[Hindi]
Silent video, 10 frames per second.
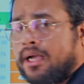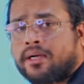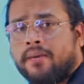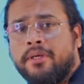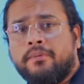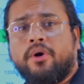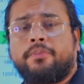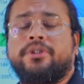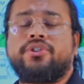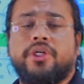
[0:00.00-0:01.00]
का कभी भी
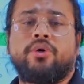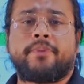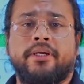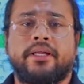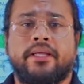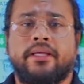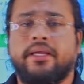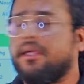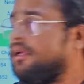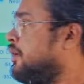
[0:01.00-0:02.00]
ऑप्शन चेन ओपन करेंगे
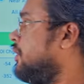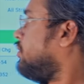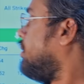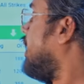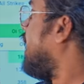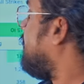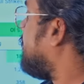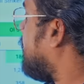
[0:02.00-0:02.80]
तो यहां पर